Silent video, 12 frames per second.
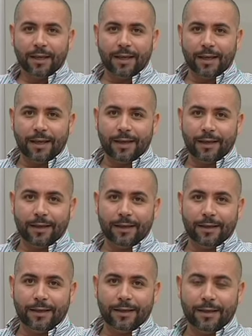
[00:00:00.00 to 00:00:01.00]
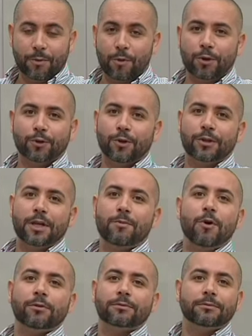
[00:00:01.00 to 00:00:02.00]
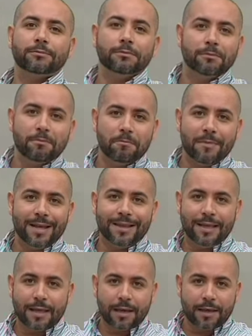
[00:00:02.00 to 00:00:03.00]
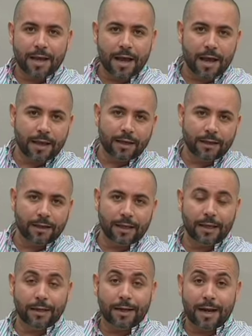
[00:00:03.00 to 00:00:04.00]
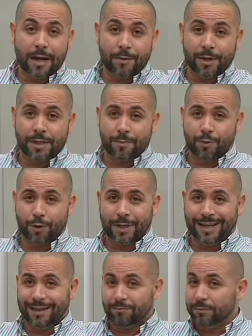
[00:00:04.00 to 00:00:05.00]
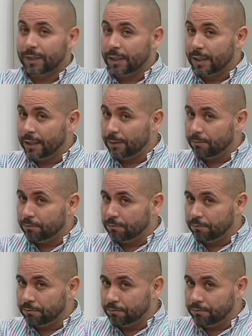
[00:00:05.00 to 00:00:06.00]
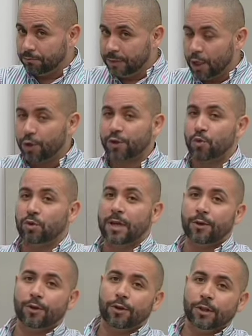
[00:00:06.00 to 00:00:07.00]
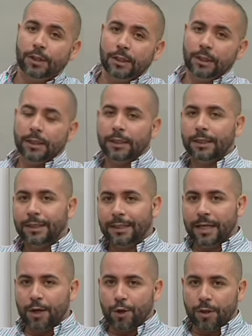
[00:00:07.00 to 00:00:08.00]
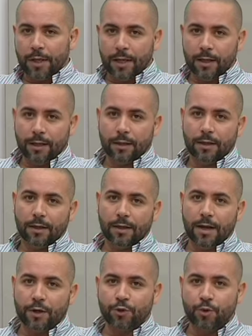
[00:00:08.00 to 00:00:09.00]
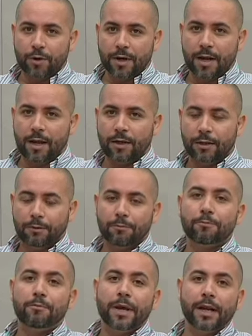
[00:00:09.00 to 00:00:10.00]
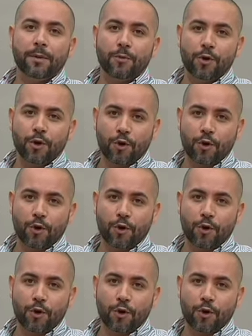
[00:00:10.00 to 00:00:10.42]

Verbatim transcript: que, bueno, todos tenemos metida ya en, la cabeza porque eh, de los resultados que nos den las urnas veremos